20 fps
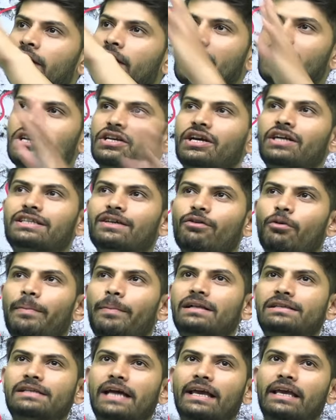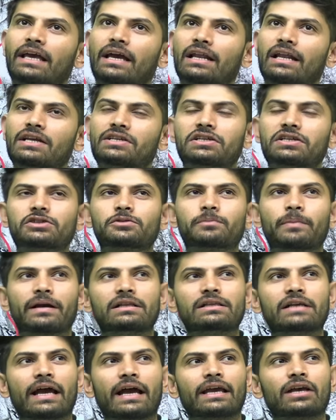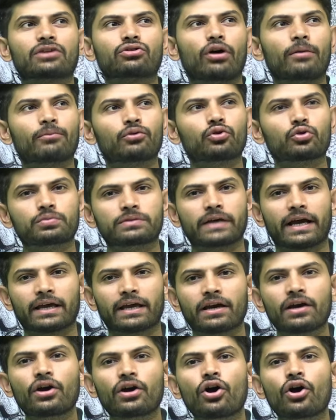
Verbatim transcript: ग्लेशियर्स है वो पिघल जाएंगे ग्लेशियर्स पिघल जाएंगे तो हम डूब जाएंगे